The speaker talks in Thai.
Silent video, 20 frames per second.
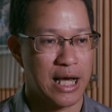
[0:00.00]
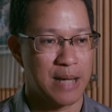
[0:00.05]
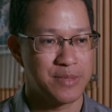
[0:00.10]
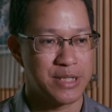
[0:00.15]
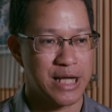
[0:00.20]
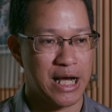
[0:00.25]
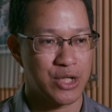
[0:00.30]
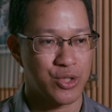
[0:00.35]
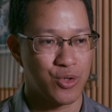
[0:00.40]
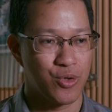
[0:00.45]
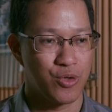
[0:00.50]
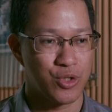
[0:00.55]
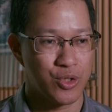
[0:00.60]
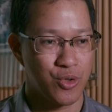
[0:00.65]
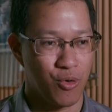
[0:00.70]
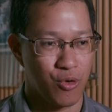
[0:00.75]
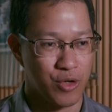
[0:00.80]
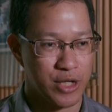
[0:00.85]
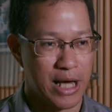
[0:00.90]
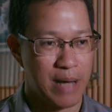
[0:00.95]
นะครับจากตรง
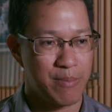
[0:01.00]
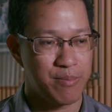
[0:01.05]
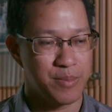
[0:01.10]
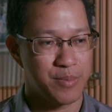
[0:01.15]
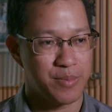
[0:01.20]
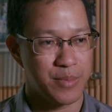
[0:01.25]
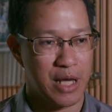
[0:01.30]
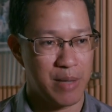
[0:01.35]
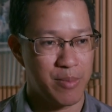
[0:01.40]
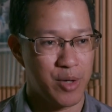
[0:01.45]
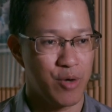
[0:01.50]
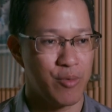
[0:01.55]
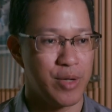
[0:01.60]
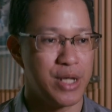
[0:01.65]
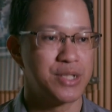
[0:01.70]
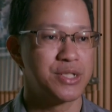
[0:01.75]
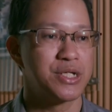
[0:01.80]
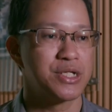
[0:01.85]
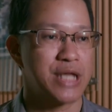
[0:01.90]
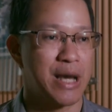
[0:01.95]
โถงถ้ำณบริ
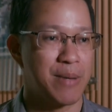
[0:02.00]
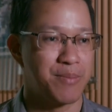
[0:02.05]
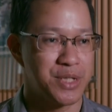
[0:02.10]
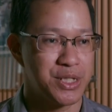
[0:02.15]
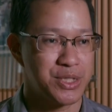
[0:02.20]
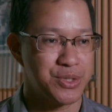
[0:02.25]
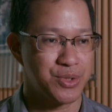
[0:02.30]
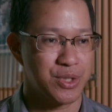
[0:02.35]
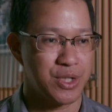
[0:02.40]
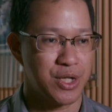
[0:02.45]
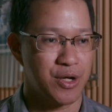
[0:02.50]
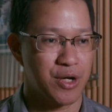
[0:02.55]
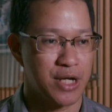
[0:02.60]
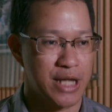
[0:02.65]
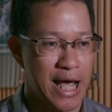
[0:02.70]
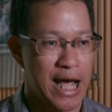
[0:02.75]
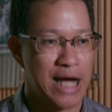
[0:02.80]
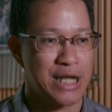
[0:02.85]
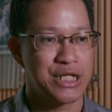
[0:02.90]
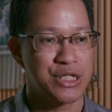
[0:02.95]
เวณซึ่งต่ำที่สุดแล้ว
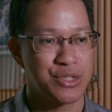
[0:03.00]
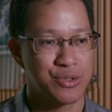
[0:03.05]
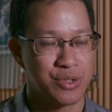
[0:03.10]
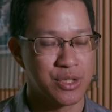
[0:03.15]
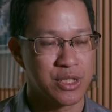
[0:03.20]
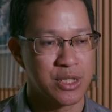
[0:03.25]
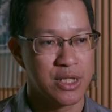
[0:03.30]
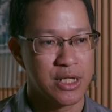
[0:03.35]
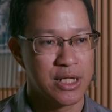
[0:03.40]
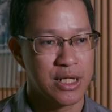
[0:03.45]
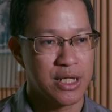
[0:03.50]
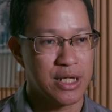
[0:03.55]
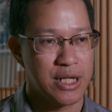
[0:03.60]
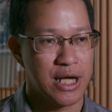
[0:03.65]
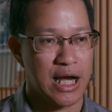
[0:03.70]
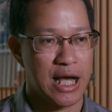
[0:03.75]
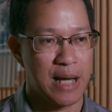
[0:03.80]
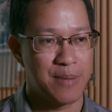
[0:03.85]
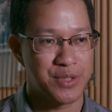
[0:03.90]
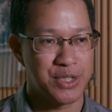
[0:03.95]
ก็ยากที่สุด
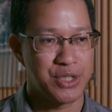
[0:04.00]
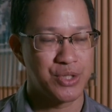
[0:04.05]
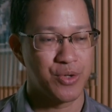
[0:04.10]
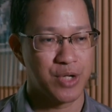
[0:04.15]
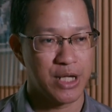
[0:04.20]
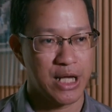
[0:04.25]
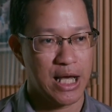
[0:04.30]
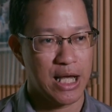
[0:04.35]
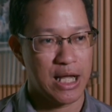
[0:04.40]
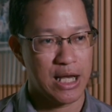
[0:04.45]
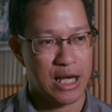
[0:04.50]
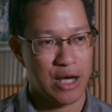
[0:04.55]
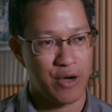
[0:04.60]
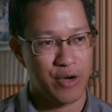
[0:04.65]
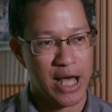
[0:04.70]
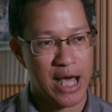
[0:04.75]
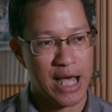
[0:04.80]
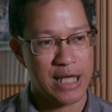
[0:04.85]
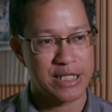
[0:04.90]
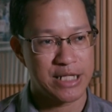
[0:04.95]
นะครับซึ่งตรงนี้
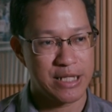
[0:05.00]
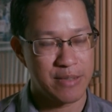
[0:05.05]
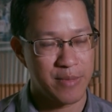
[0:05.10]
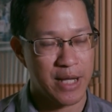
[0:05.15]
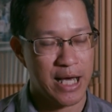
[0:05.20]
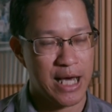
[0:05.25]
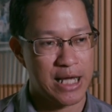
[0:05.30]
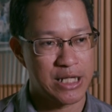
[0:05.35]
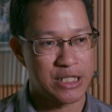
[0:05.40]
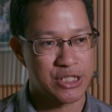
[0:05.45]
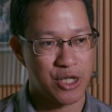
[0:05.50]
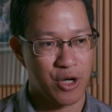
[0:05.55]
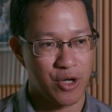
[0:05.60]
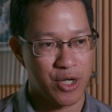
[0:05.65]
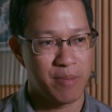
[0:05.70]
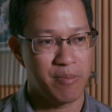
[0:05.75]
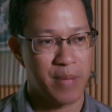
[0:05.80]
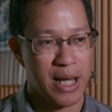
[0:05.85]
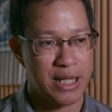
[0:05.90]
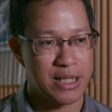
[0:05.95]
เราได้ทีมงาน
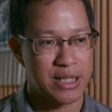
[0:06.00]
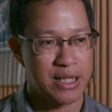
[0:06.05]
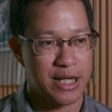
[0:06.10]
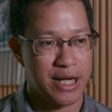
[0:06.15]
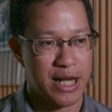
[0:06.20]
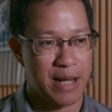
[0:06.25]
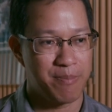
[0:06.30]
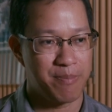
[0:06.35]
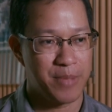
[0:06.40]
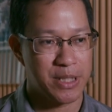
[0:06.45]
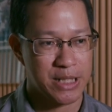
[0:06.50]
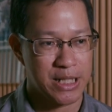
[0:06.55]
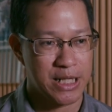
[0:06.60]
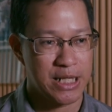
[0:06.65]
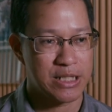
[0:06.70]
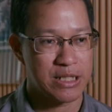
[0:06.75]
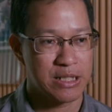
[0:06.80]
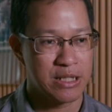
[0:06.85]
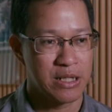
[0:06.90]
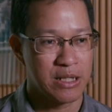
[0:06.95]
เจาะน้ำมันระดับประเท
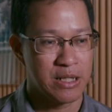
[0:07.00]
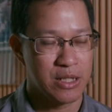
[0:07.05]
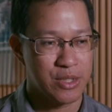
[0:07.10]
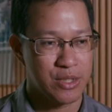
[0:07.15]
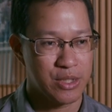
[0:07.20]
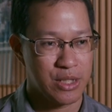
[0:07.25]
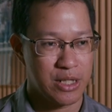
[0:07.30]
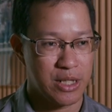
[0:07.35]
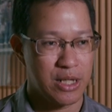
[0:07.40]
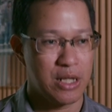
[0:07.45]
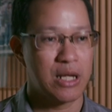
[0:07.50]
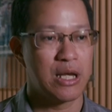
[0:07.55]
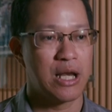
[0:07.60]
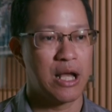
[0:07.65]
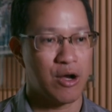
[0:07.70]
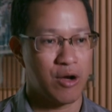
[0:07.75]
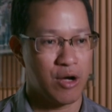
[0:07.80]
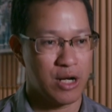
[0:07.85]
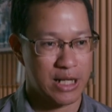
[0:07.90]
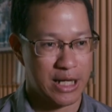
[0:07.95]
ศ
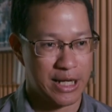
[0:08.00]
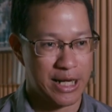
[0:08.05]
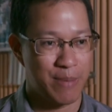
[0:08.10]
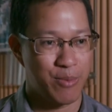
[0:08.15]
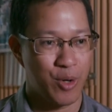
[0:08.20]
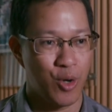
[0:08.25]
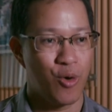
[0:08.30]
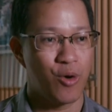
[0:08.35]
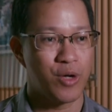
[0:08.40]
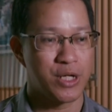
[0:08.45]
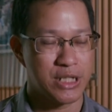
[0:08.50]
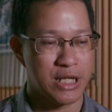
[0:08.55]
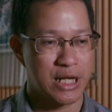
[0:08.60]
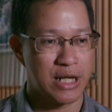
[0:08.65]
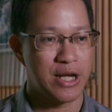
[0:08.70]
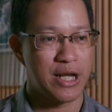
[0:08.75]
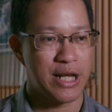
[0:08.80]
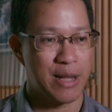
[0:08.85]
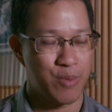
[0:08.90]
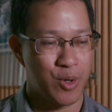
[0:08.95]
แล้วก็ระดับโลกจ
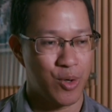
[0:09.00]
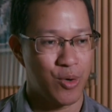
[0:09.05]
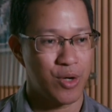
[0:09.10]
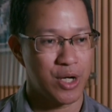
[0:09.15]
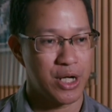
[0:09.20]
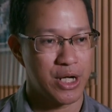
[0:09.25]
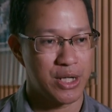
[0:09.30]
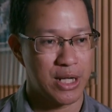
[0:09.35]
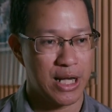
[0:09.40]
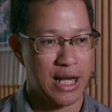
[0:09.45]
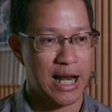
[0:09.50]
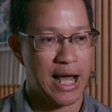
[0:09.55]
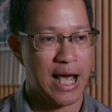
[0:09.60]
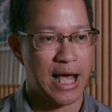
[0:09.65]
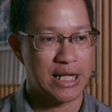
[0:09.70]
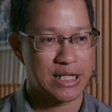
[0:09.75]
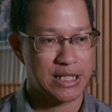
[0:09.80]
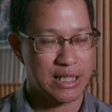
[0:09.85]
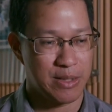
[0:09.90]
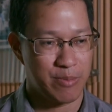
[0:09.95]
ริงๆแล้วระดับโลกเลยห
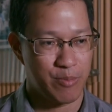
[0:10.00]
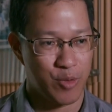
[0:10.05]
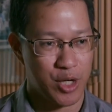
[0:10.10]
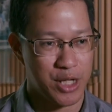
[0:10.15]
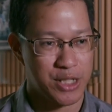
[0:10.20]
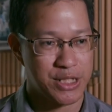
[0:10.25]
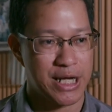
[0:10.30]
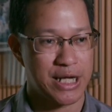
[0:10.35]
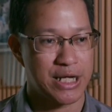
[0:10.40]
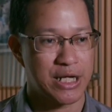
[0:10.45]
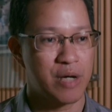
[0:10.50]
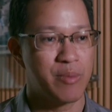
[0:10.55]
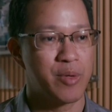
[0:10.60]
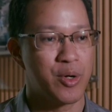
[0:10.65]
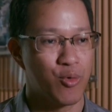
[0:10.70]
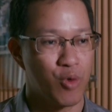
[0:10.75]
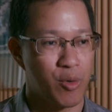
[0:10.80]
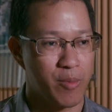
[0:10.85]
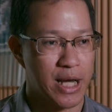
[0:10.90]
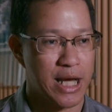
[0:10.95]
ลาย ๆ บริษัทเข้า
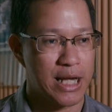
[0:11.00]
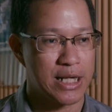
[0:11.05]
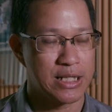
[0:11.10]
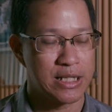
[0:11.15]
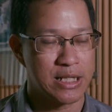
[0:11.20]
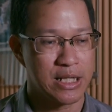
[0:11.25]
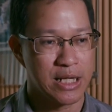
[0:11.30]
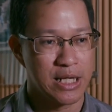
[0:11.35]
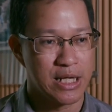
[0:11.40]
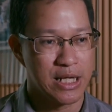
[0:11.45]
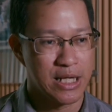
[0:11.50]
มารวมกัน